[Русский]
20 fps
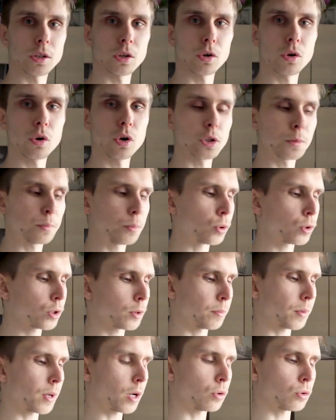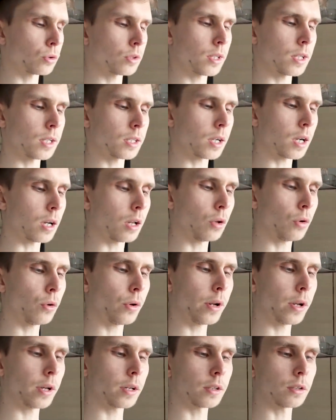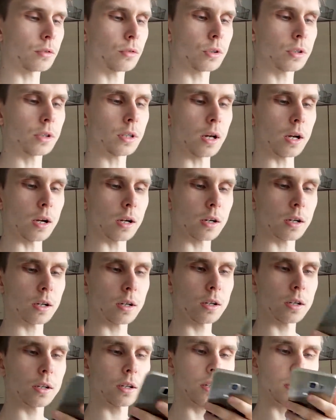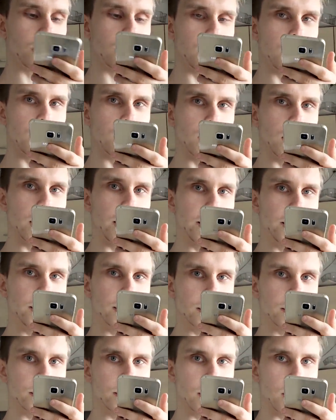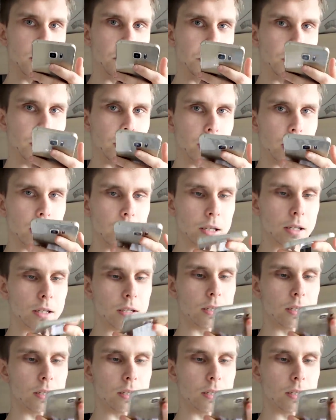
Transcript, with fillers: другой способ, как узнать калории, это вот так. Калорийность яблока.